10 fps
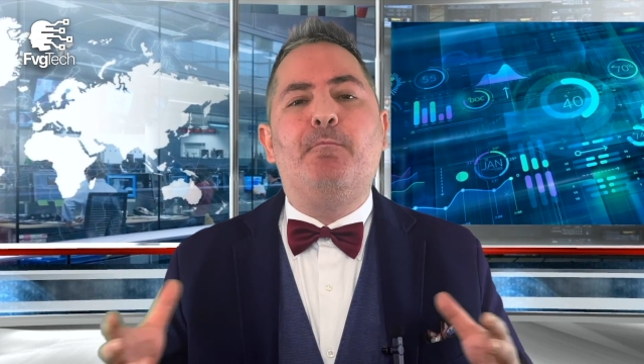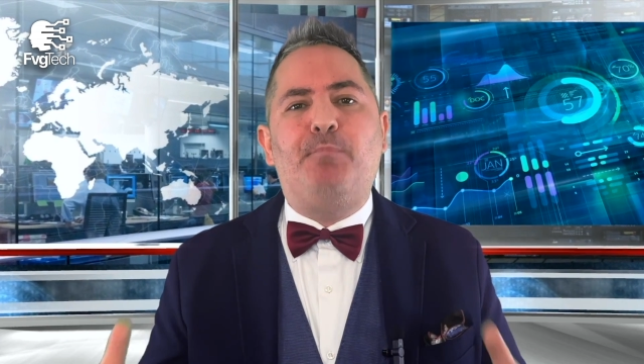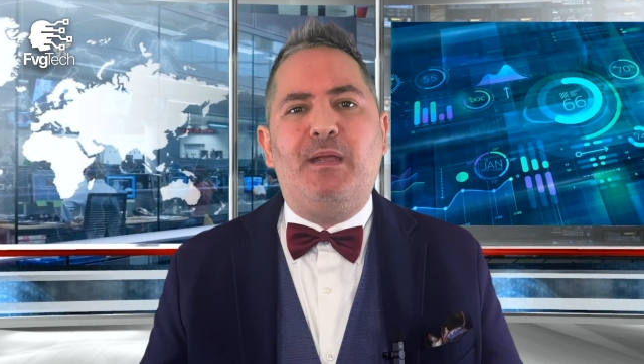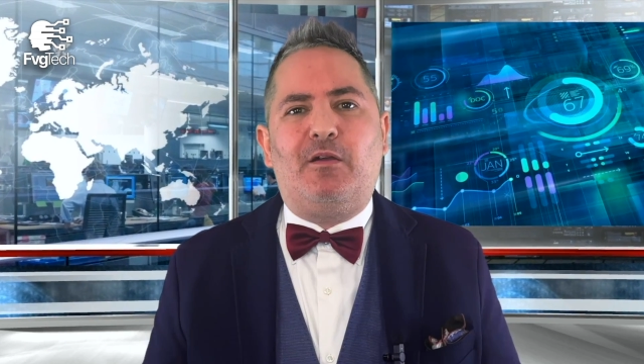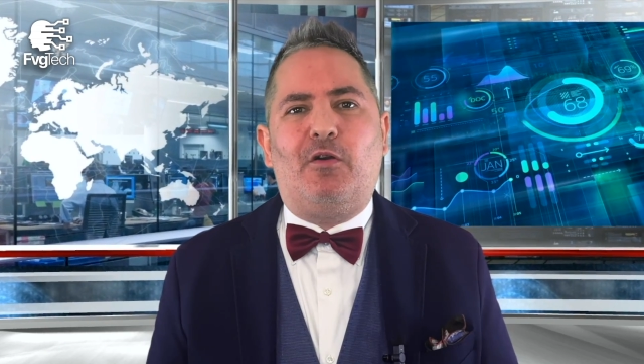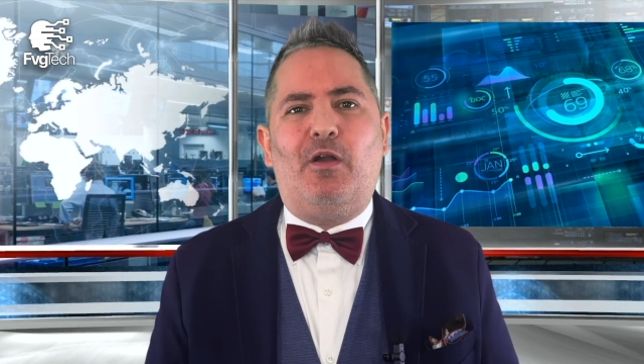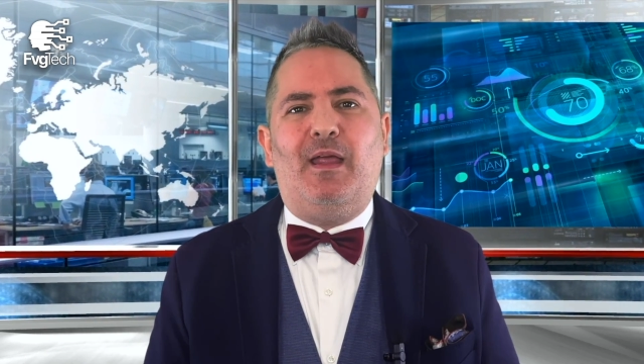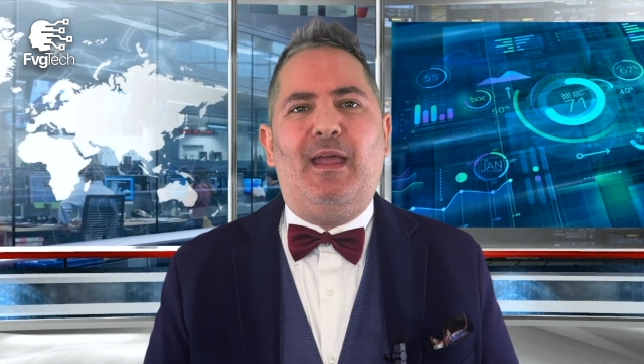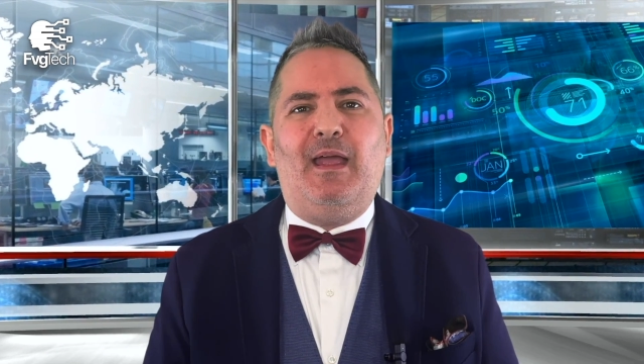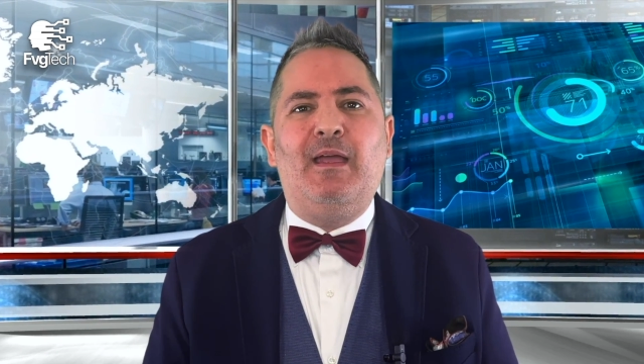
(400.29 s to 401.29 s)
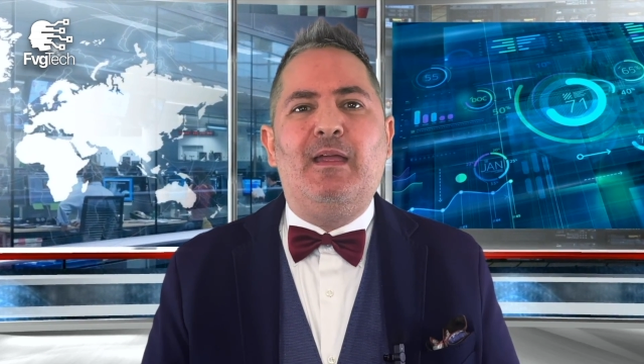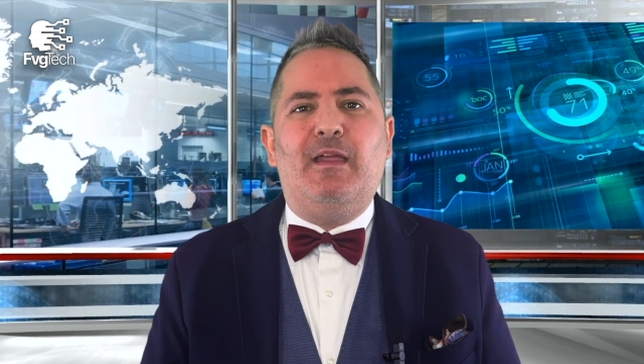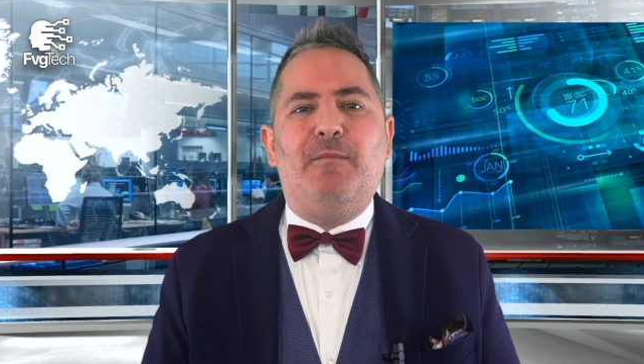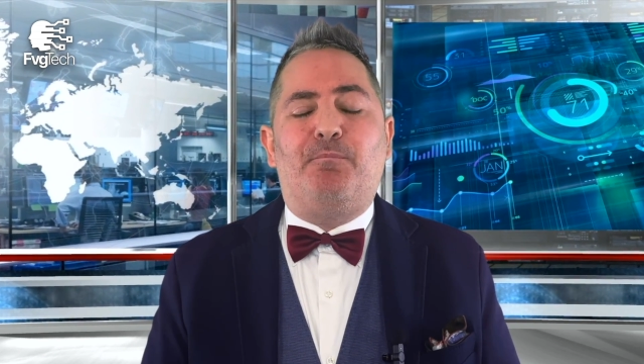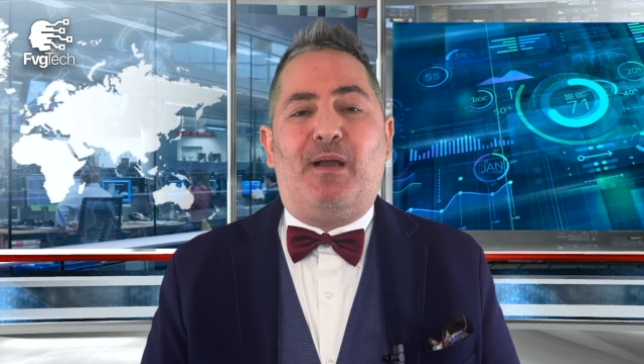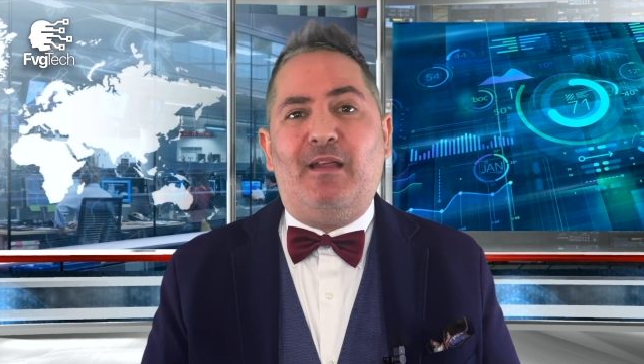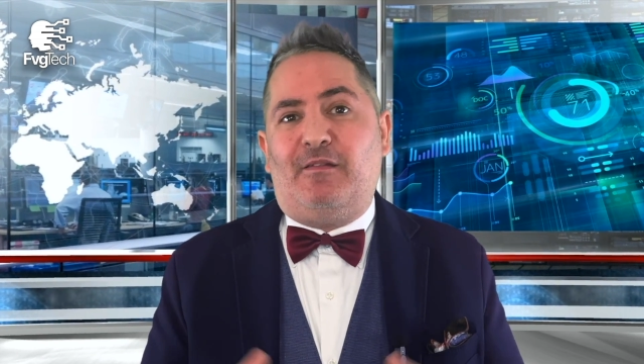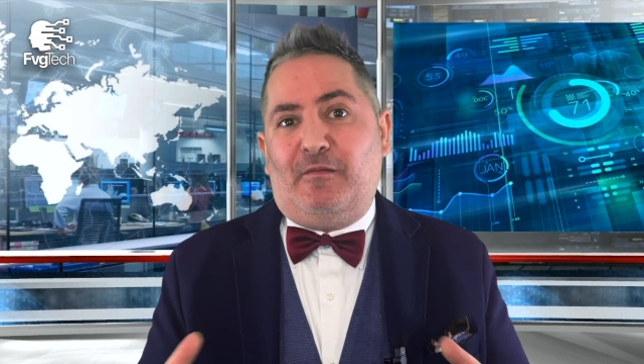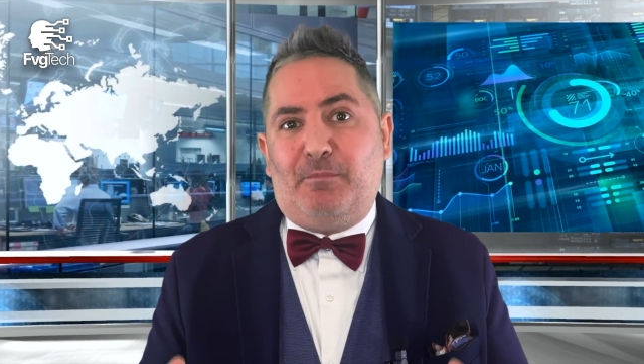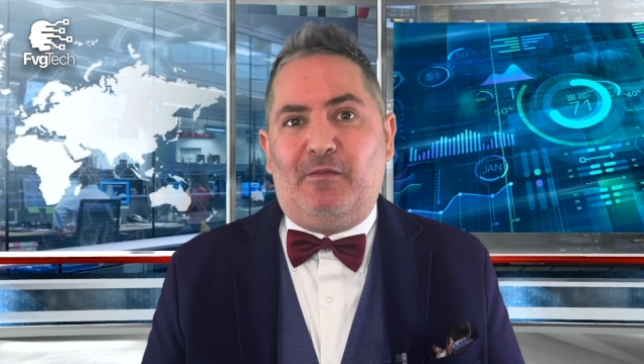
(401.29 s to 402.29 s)
piccole imprese,
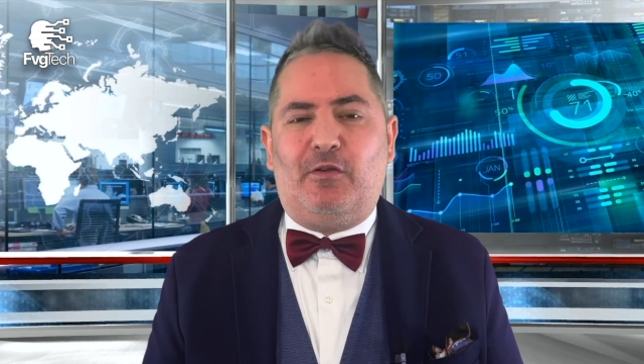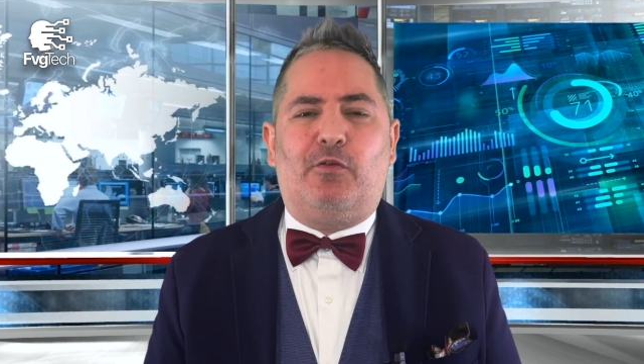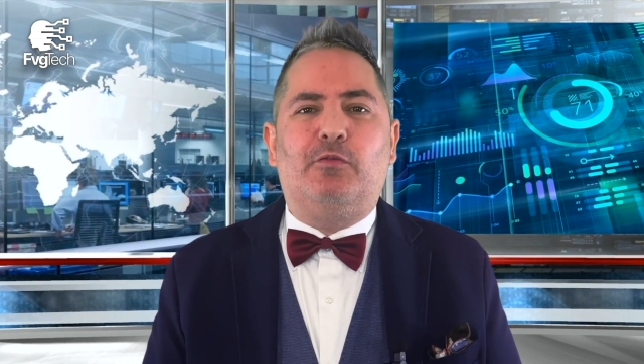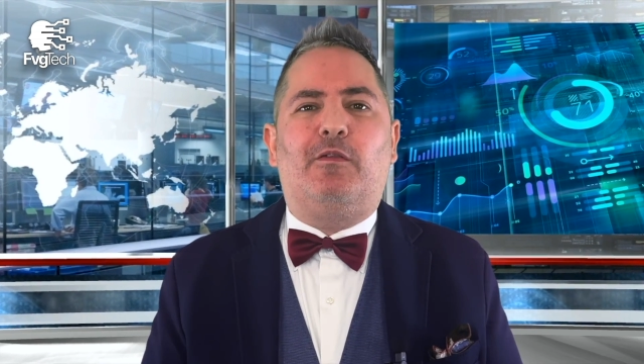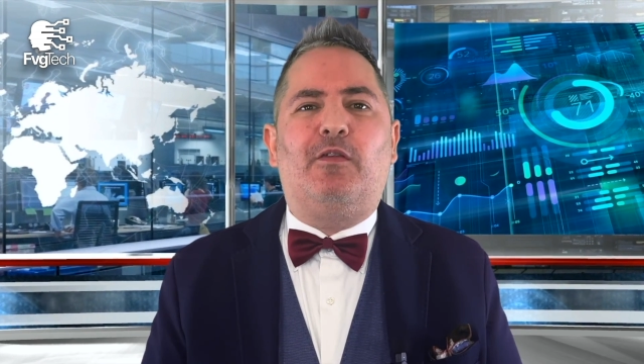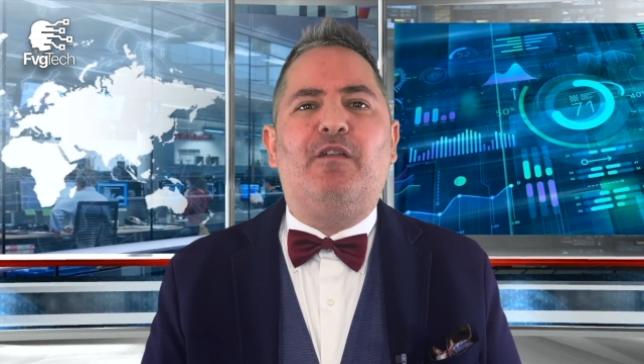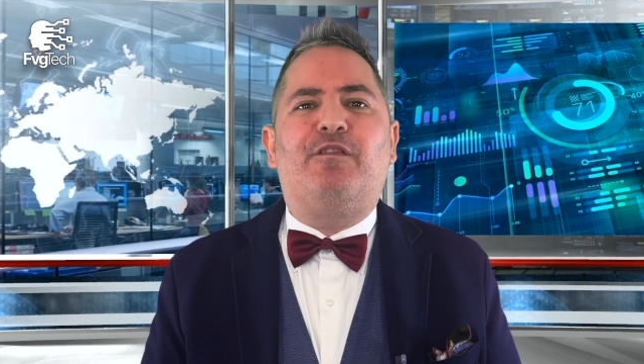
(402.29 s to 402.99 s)
spesso a conduzione